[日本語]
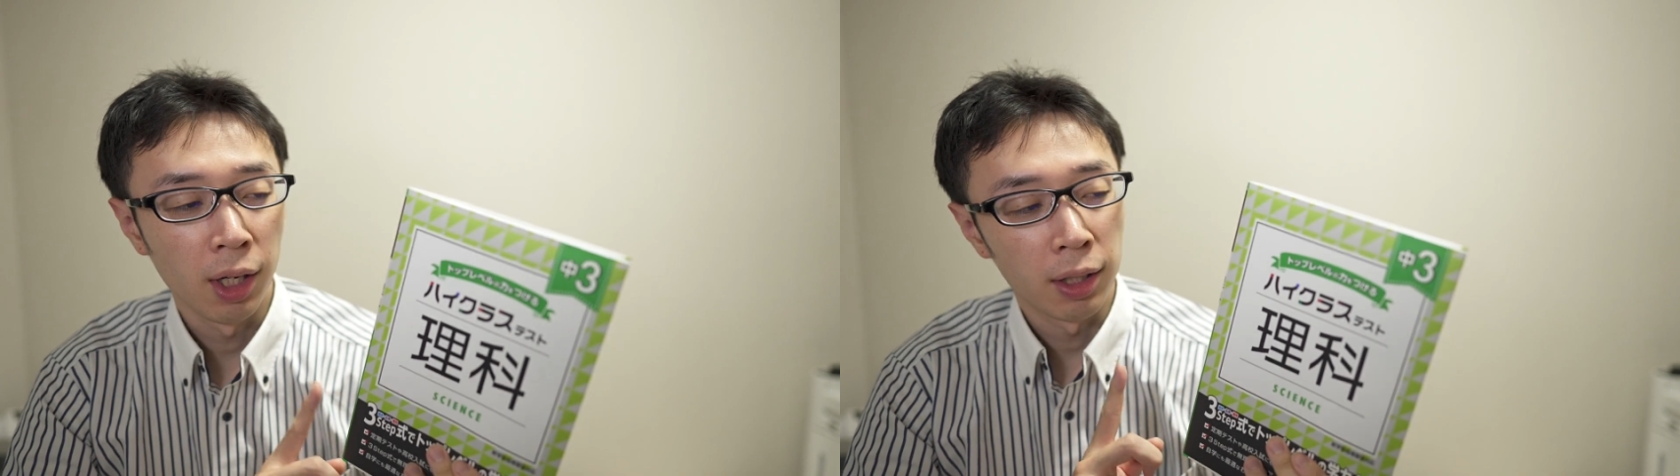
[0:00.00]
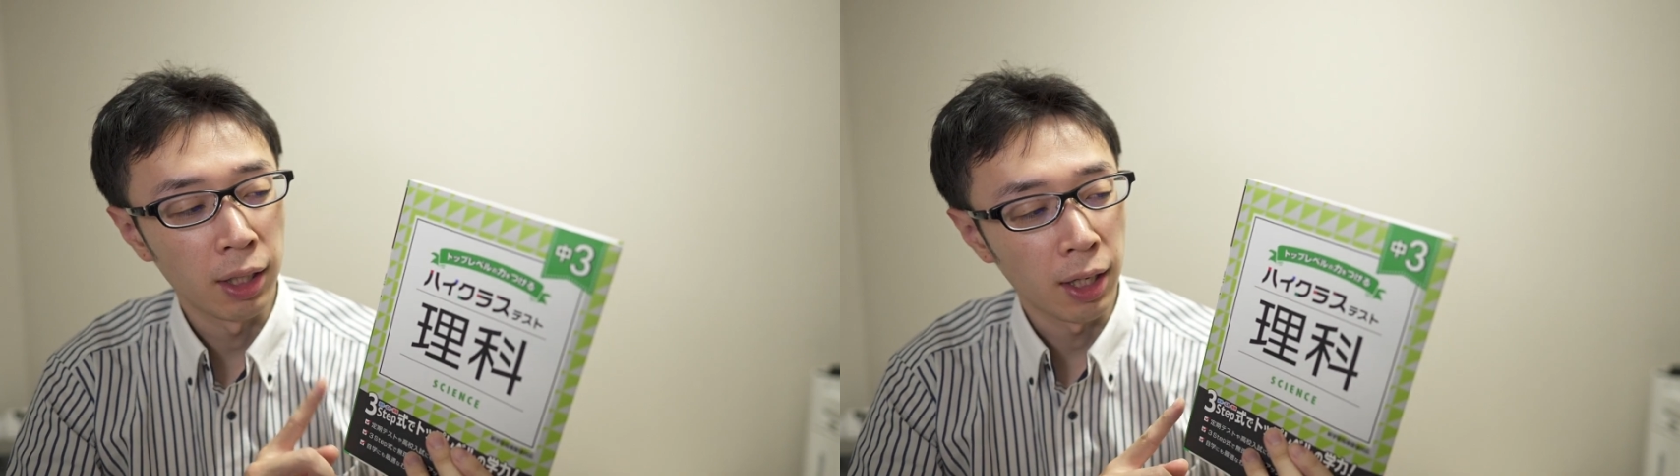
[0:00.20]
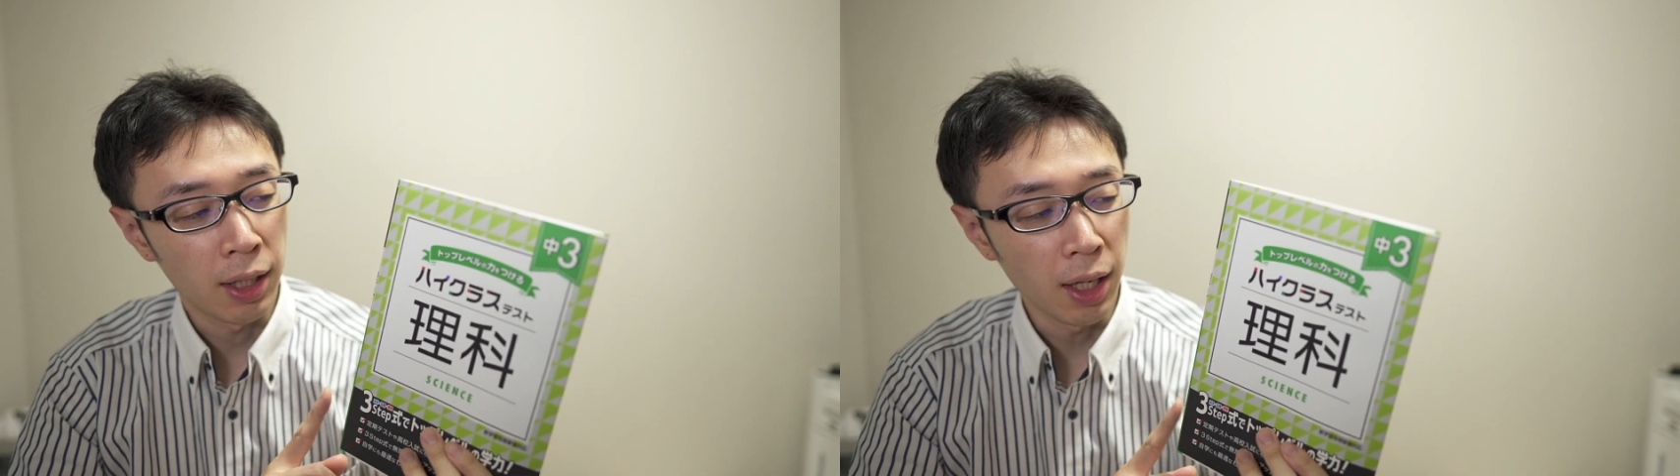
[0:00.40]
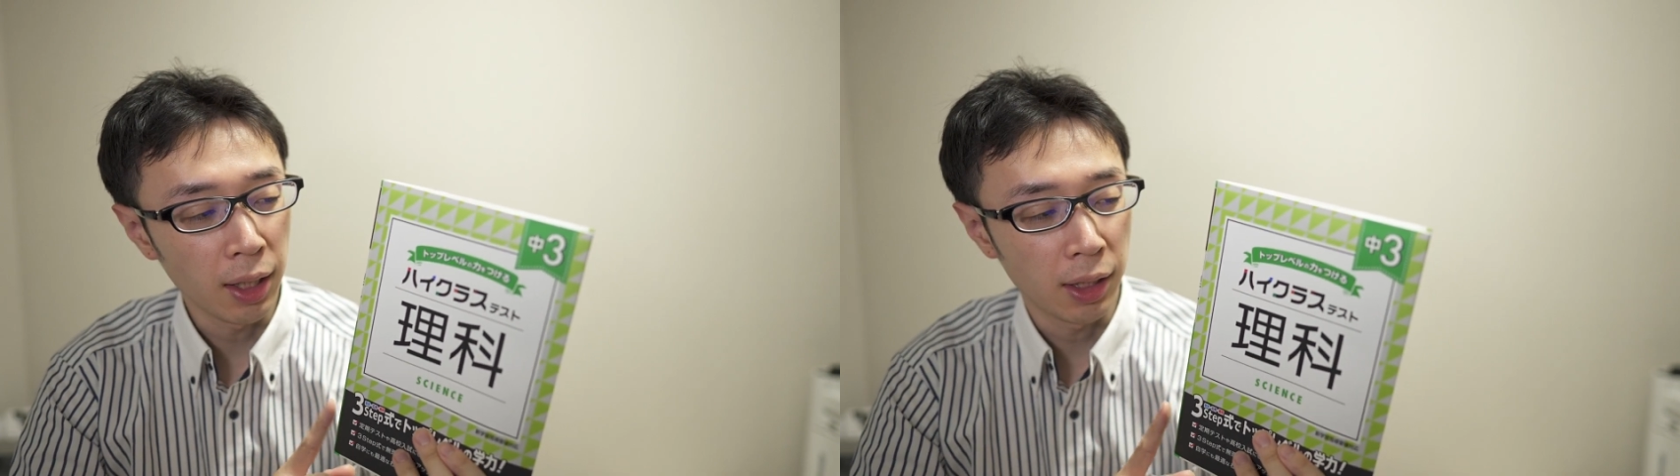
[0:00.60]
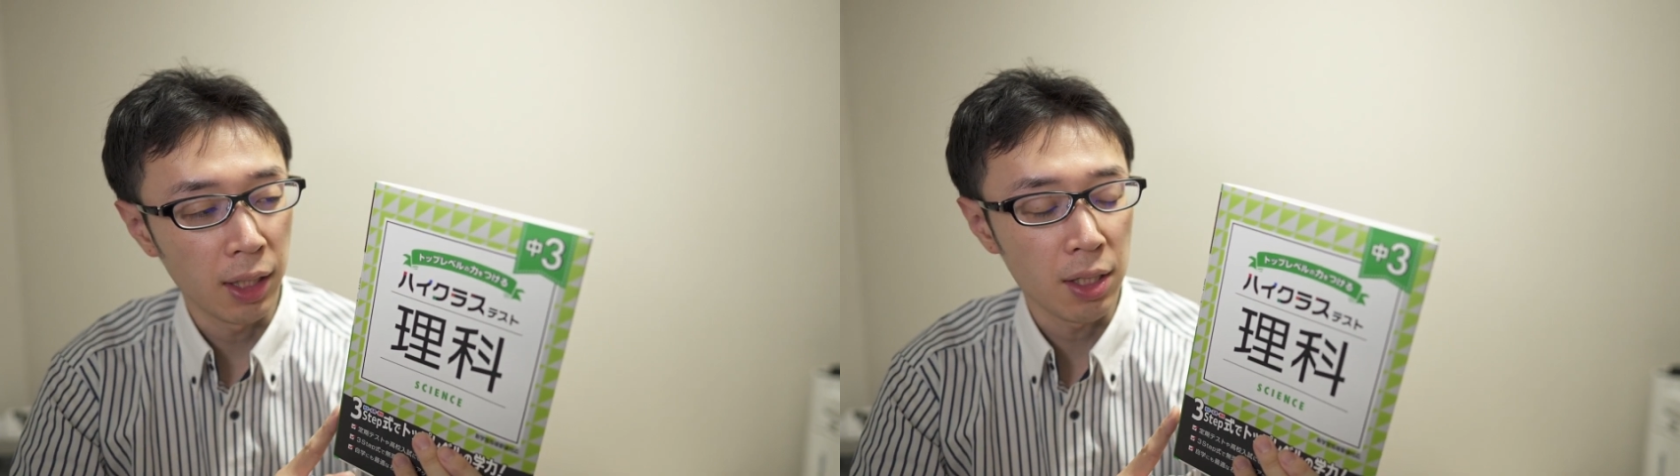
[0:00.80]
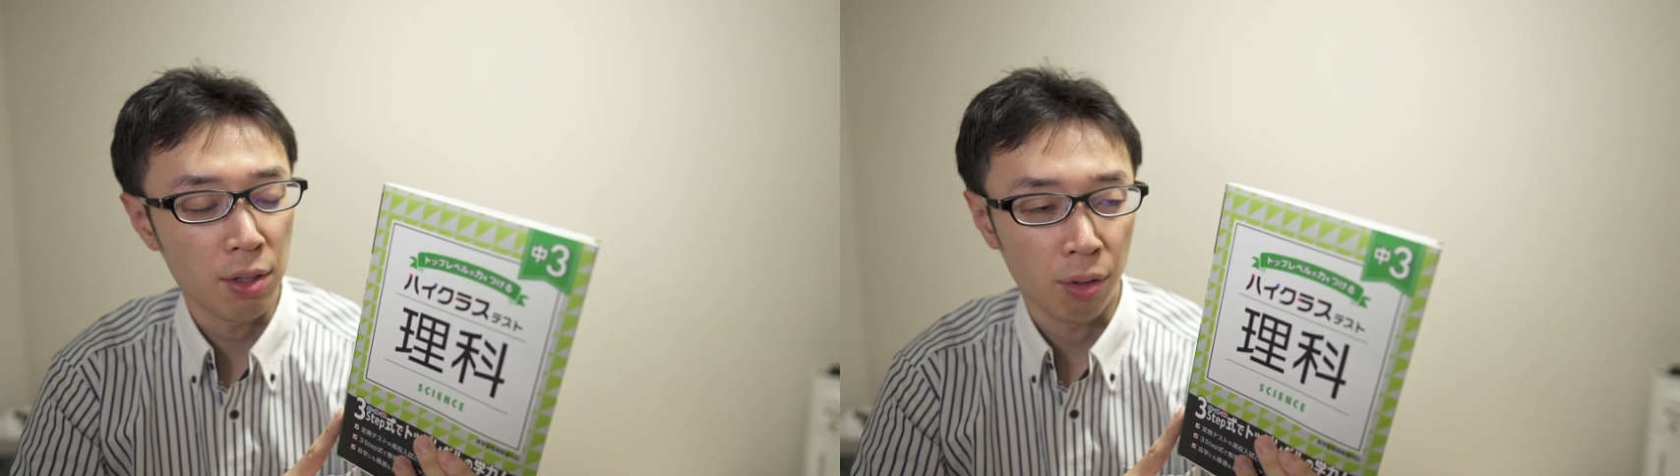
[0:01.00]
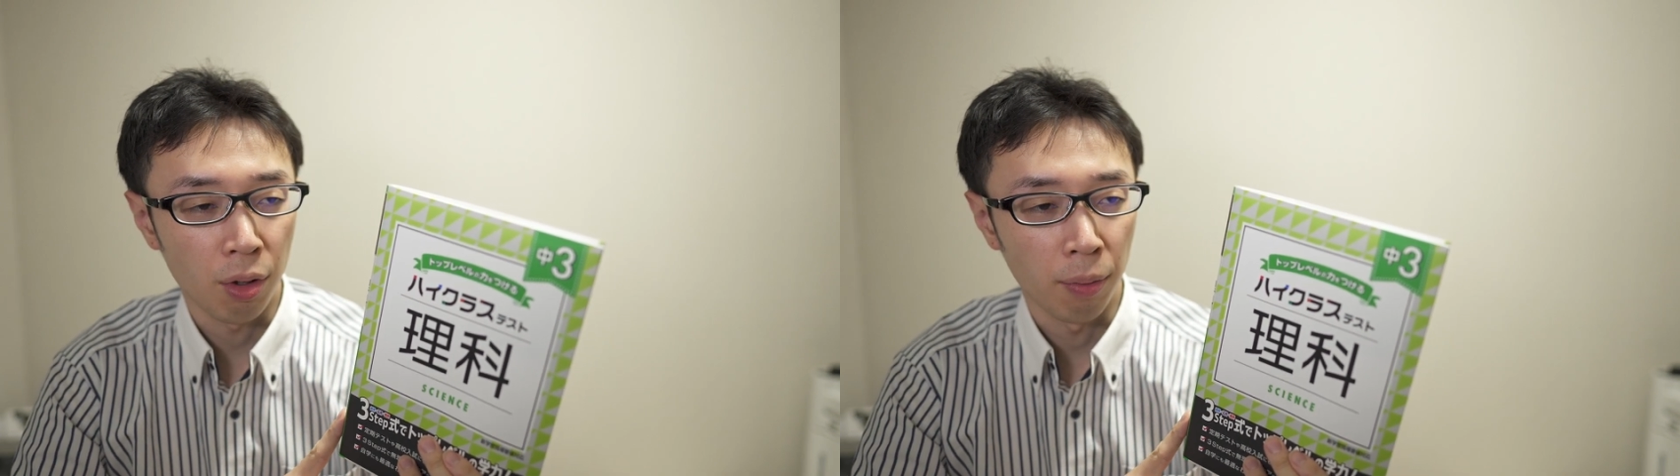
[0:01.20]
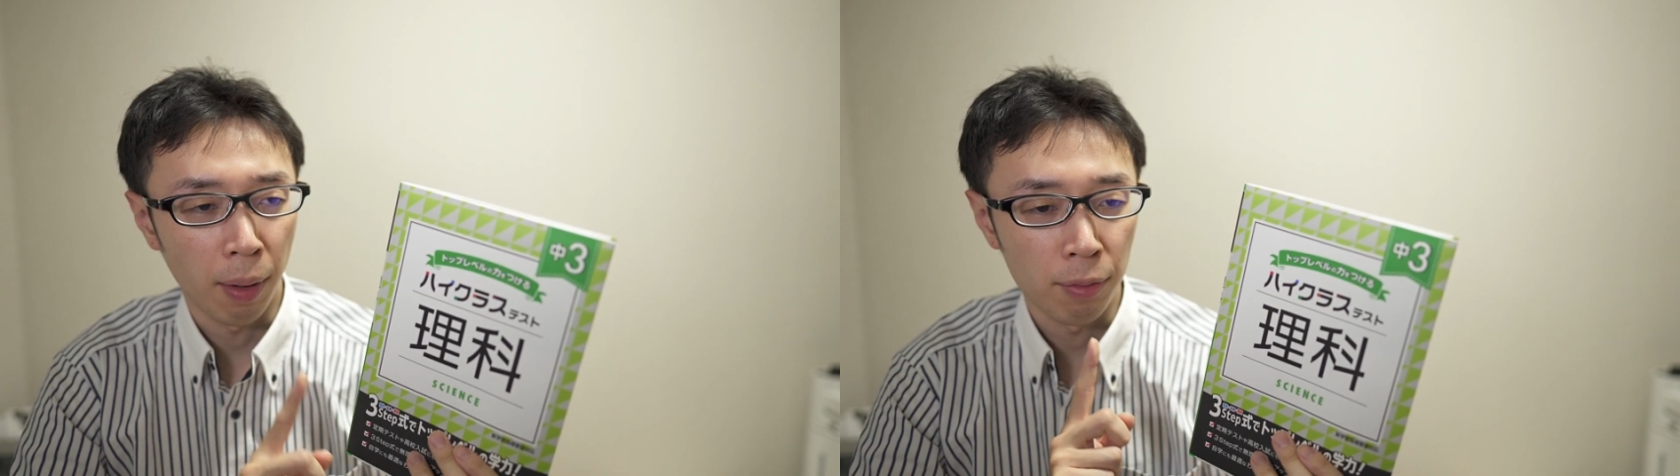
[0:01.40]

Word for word: でね、定期テストの、まあ、